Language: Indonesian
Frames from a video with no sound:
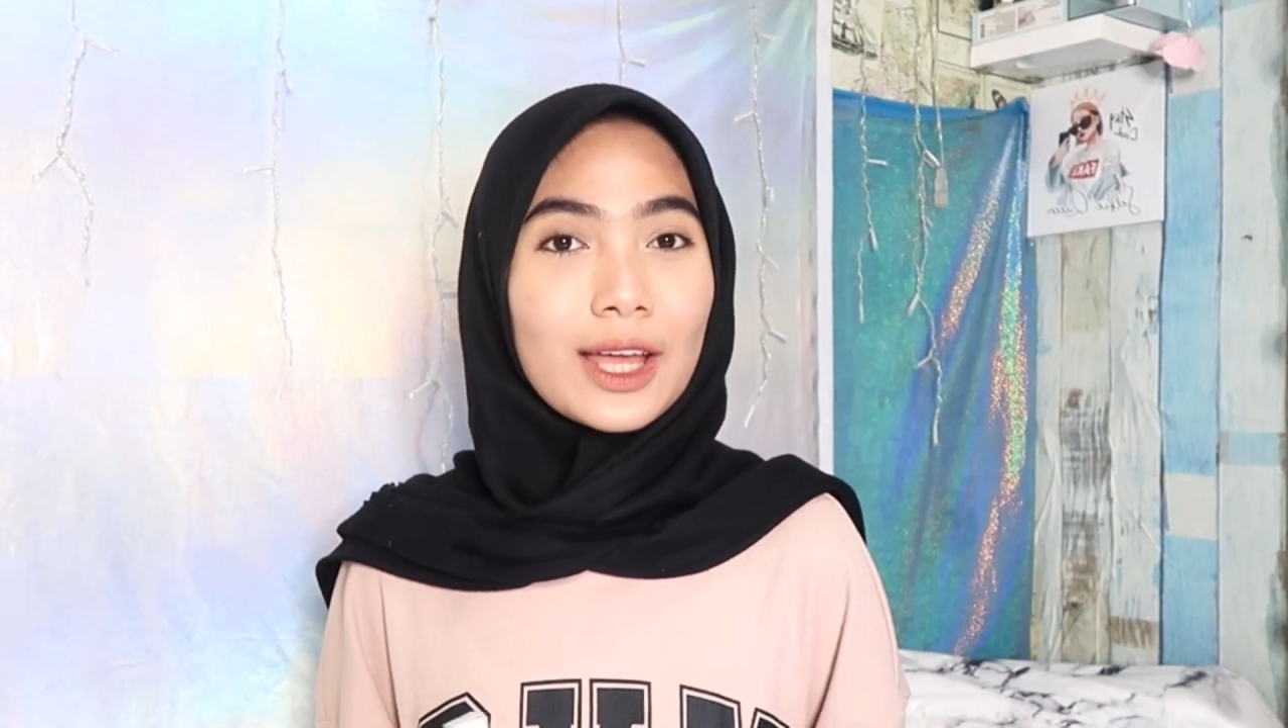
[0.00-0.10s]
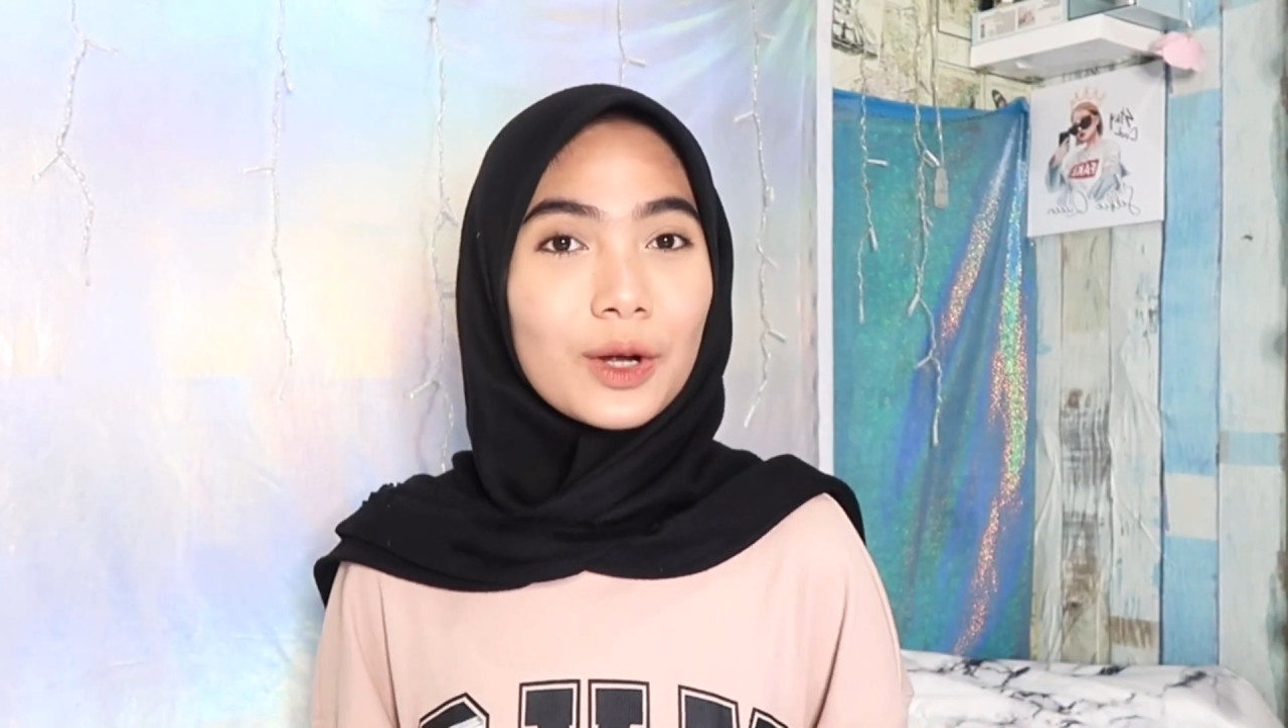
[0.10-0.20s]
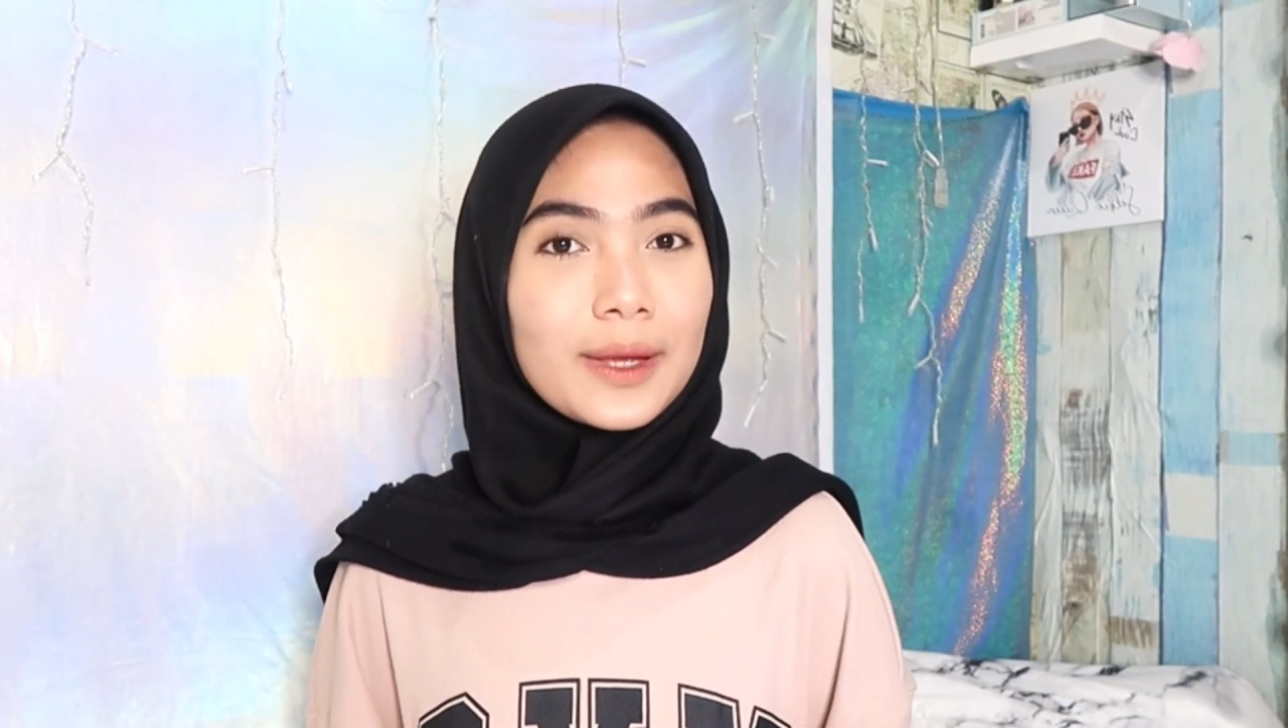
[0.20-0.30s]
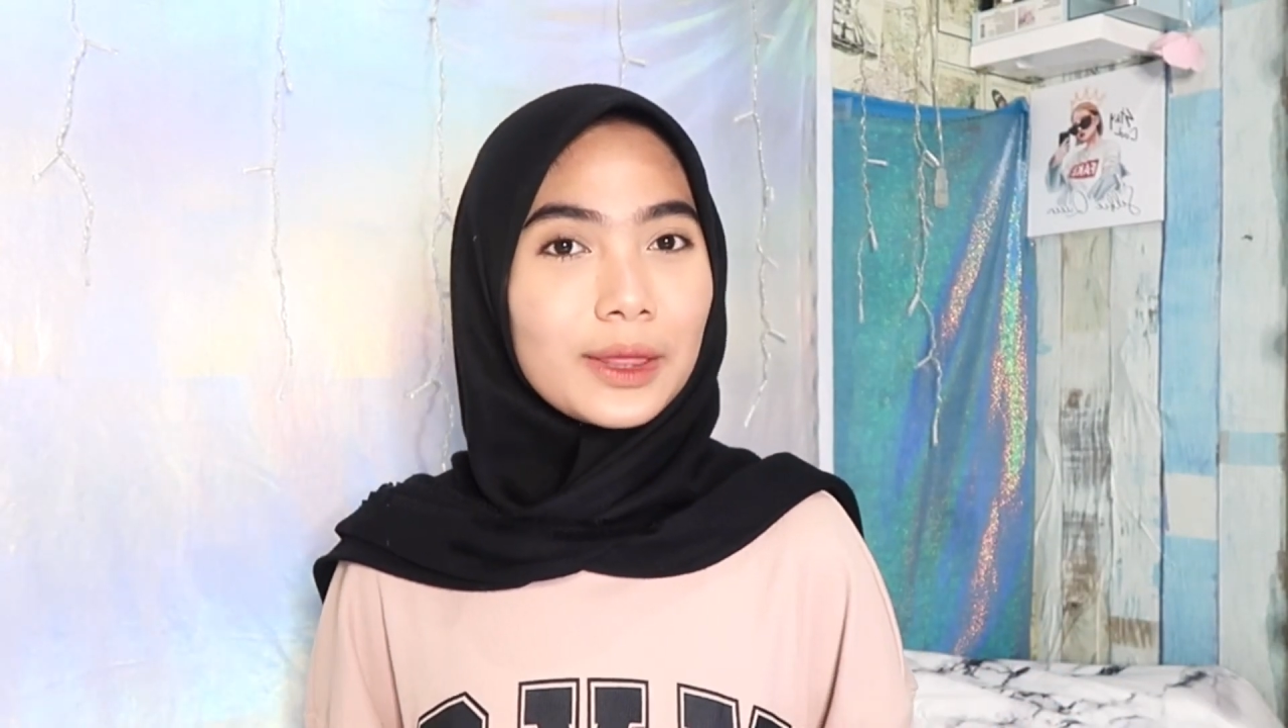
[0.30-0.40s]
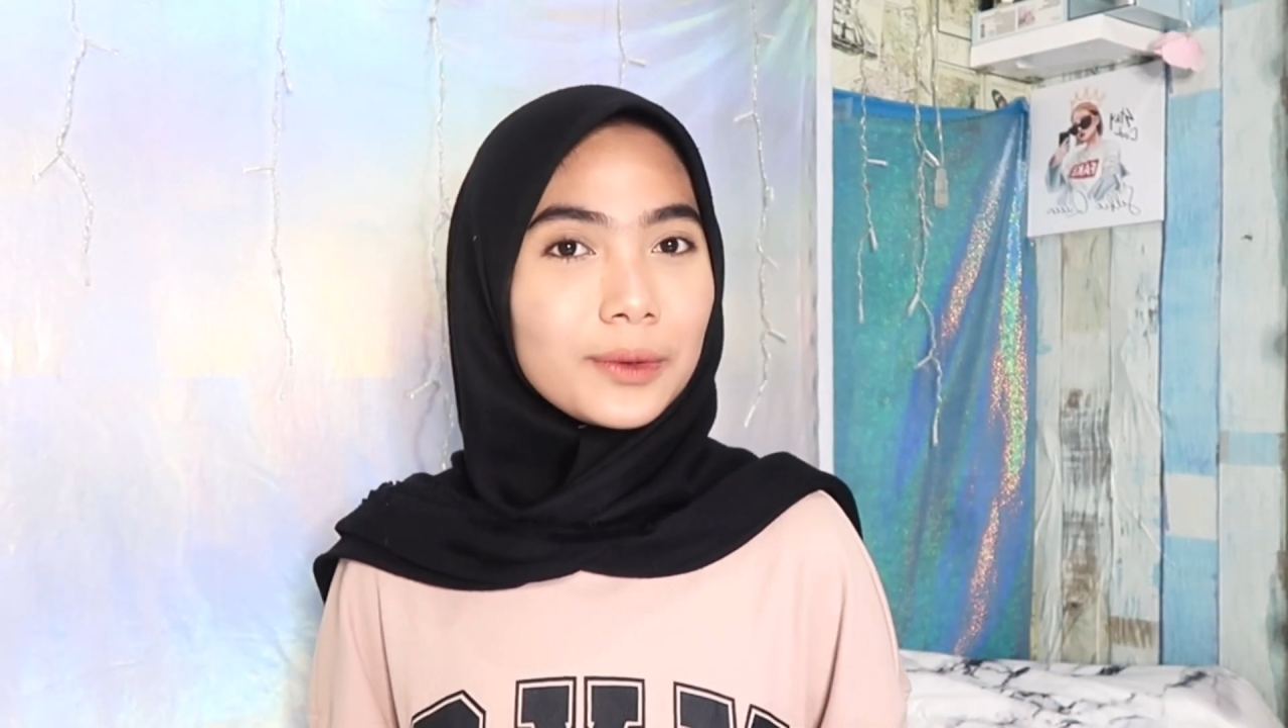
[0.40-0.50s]

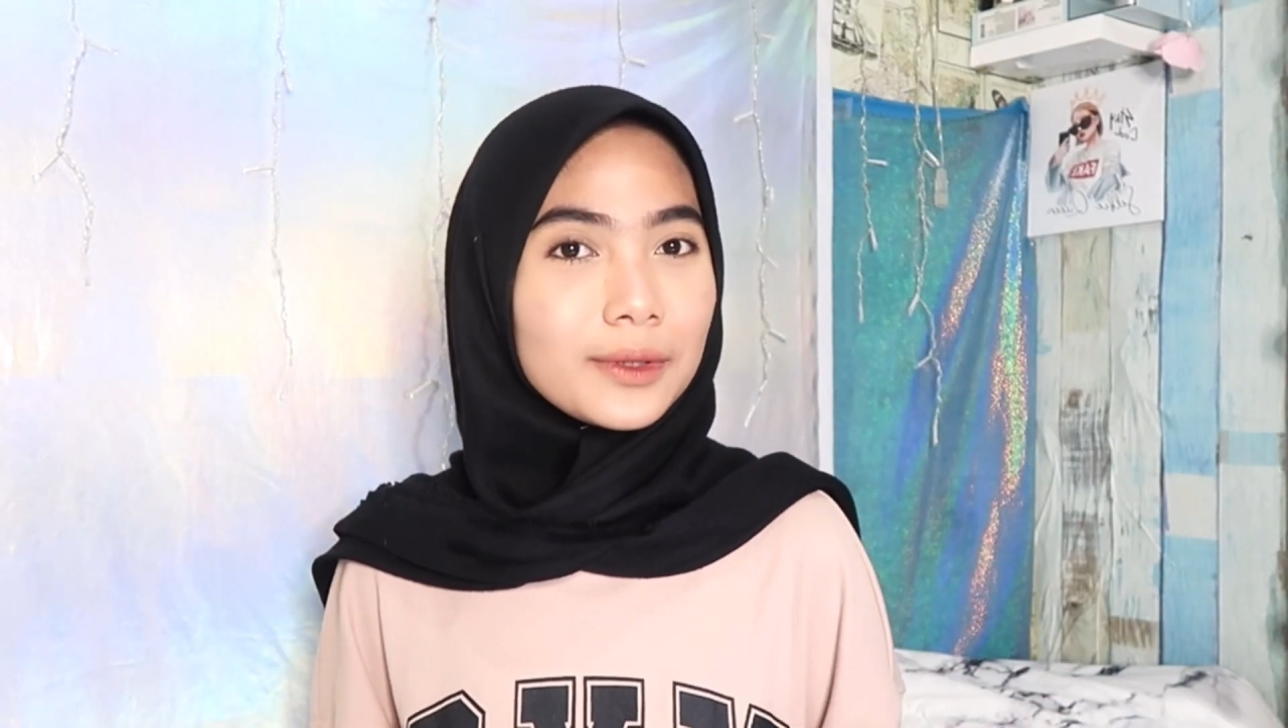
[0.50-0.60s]
serum itu